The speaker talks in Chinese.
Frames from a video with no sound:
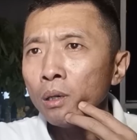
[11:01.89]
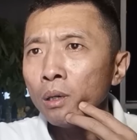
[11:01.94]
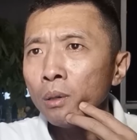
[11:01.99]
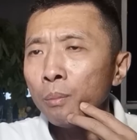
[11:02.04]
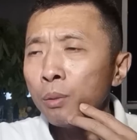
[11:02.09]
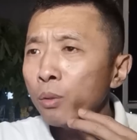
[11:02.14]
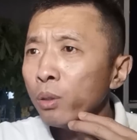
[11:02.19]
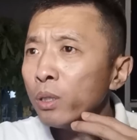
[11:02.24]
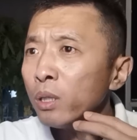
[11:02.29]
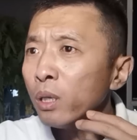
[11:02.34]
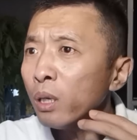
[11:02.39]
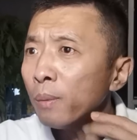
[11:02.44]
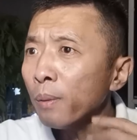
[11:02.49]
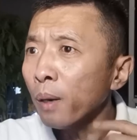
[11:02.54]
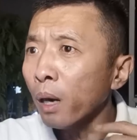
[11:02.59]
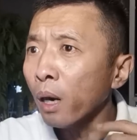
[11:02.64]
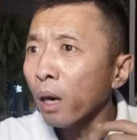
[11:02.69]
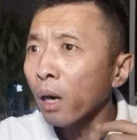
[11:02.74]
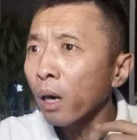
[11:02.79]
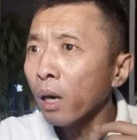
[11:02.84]
不对劲儿
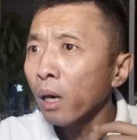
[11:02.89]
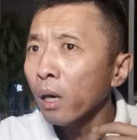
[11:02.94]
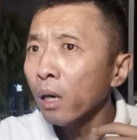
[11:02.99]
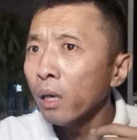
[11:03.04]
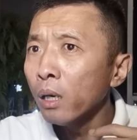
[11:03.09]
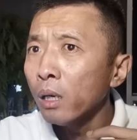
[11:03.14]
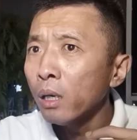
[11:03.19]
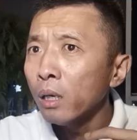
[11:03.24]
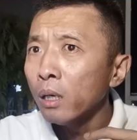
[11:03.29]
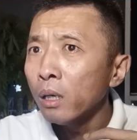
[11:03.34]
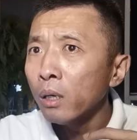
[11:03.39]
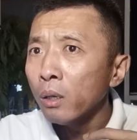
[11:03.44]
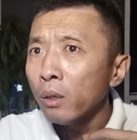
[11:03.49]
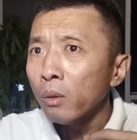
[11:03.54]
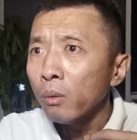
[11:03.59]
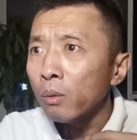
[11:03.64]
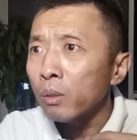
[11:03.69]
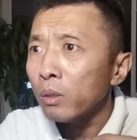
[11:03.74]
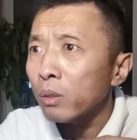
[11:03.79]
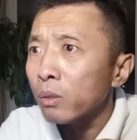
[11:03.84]
吧？
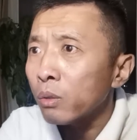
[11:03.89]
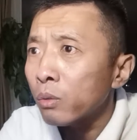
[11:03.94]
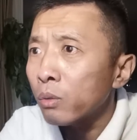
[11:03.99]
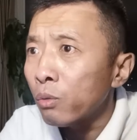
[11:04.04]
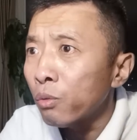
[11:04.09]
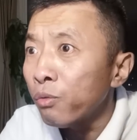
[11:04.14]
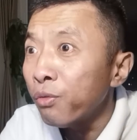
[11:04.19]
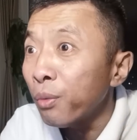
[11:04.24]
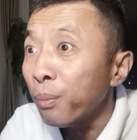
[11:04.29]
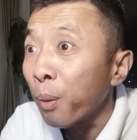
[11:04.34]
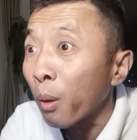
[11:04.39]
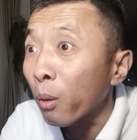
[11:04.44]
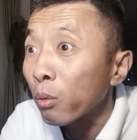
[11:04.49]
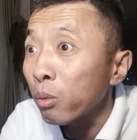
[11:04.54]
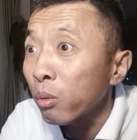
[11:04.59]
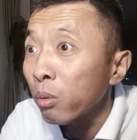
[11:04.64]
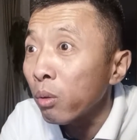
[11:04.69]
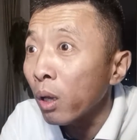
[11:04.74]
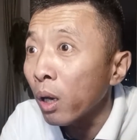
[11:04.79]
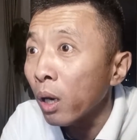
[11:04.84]
我说姑父跑
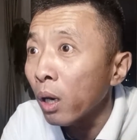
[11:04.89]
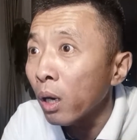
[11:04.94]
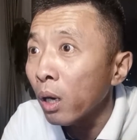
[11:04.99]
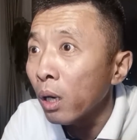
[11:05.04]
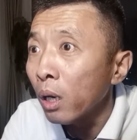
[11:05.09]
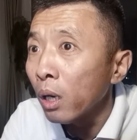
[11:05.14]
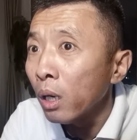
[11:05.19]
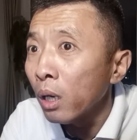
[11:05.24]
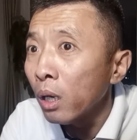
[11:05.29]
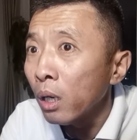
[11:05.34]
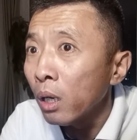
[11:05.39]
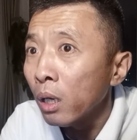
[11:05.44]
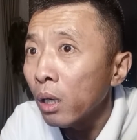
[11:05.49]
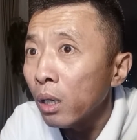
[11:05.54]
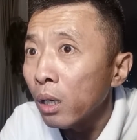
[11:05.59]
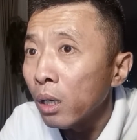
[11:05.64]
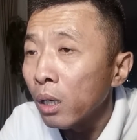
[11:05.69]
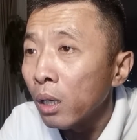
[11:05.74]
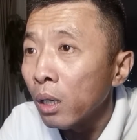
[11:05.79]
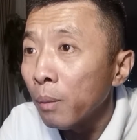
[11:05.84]
路了，
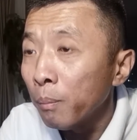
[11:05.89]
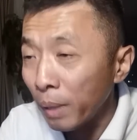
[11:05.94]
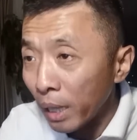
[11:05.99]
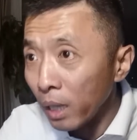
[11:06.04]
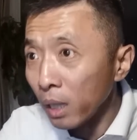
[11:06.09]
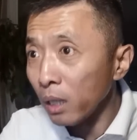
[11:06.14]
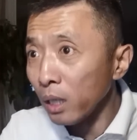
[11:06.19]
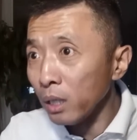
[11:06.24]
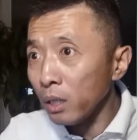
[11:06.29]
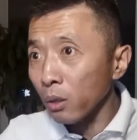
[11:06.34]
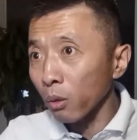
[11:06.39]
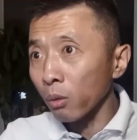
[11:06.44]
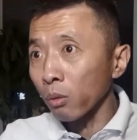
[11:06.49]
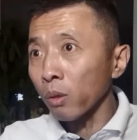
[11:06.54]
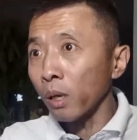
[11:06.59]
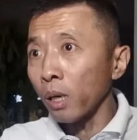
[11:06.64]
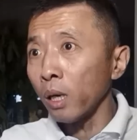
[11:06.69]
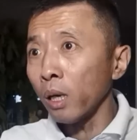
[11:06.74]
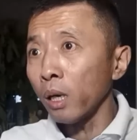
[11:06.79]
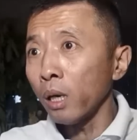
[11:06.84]
没理由
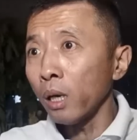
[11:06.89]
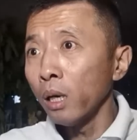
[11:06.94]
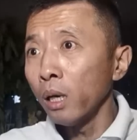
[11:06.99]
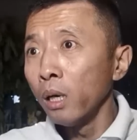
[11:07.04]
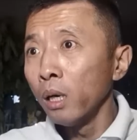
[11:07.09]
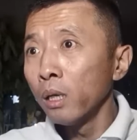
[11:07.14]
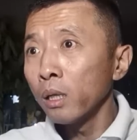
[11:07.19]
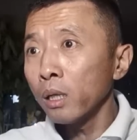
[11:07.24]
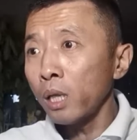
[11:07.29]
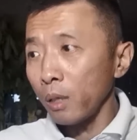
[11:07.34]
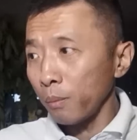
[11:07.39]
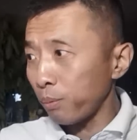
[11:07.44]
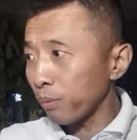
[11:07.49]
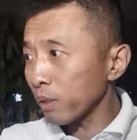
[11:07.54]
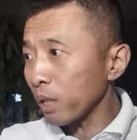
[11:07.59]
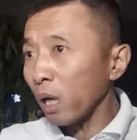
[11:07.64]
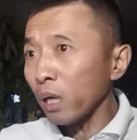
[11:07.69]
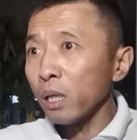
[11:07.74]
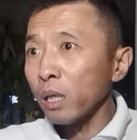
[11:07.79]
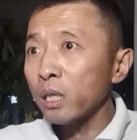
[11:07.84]
啊，他也不
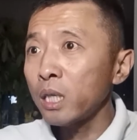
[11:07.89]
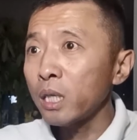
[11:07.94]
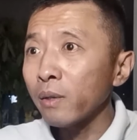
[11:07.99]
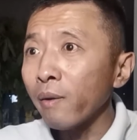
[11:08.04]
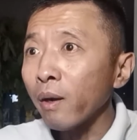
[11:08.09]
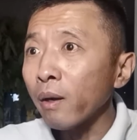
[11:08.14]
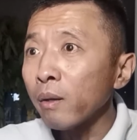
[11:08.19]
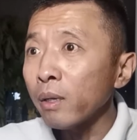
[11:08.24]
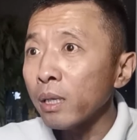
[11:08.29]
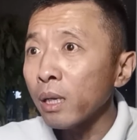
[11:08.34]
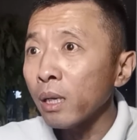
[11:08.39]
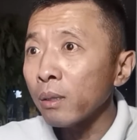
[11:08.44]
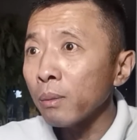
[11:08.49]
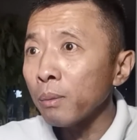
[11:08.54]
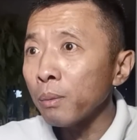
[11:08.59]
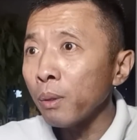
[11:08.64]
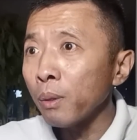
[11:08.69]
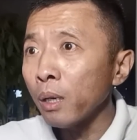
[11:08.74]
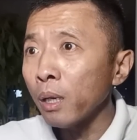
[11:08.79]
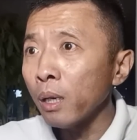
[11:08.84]
差那七万块钱，对
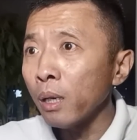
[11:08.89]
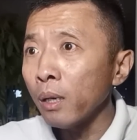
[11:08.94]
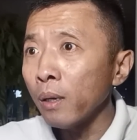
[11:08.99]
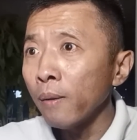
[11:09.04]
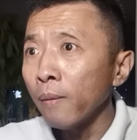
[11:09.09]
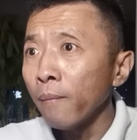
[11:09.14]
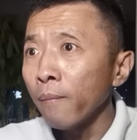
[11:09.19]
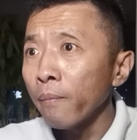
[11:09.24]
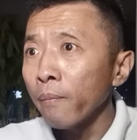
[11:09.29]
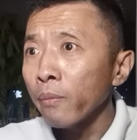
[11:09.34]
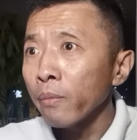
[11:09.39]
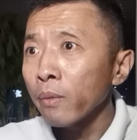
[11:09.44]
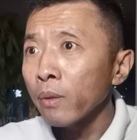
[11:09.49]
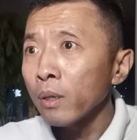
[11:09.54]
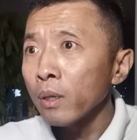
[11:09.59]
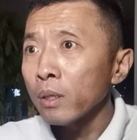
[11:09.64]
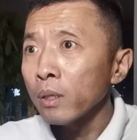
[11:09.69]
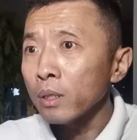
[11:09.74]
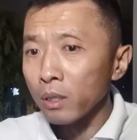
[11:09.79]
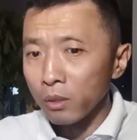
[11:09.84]
不对啊？
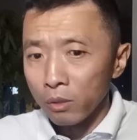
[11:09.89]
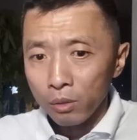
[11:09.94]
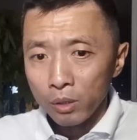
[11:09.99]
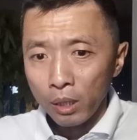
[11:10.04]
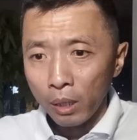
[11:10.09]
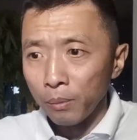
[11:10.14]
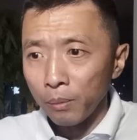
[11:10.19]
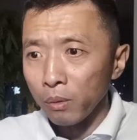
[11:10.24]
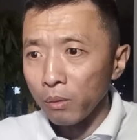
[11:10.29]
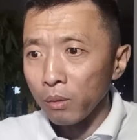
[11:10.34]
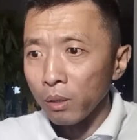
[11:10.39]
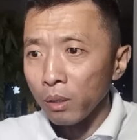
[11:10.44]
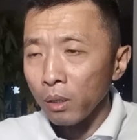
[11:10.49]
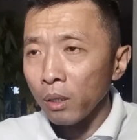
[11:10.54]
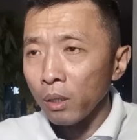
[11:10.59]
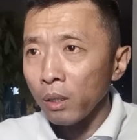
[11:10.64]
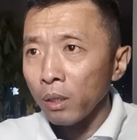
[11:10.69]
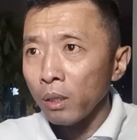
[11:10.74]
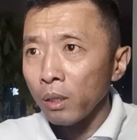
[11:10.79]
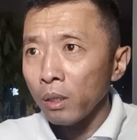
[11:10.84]
这时候咱们这
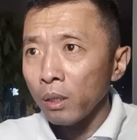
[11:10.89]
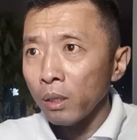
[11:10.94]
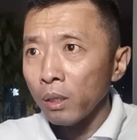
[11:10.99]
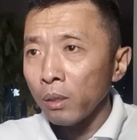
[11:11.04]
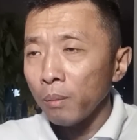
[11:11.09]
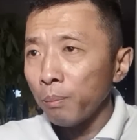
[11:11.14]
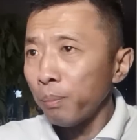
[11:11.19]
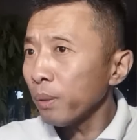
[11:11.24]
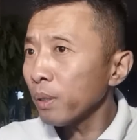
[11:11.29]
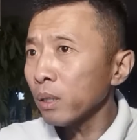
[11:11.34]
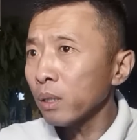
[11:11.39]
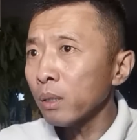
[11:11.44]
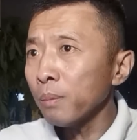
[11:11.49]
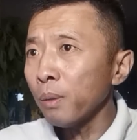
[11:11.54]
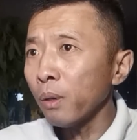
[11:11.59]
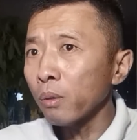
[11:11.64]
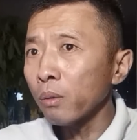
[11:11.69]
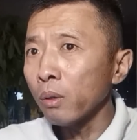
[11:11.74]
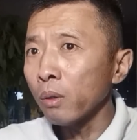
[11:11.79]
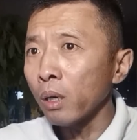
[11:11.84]
不可能
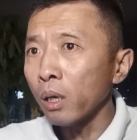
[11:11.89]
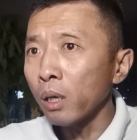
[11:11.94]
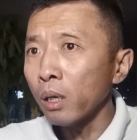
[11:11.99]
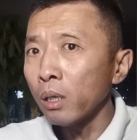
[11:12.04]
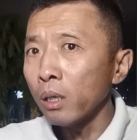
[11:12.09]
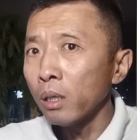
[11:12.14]
跑路啊。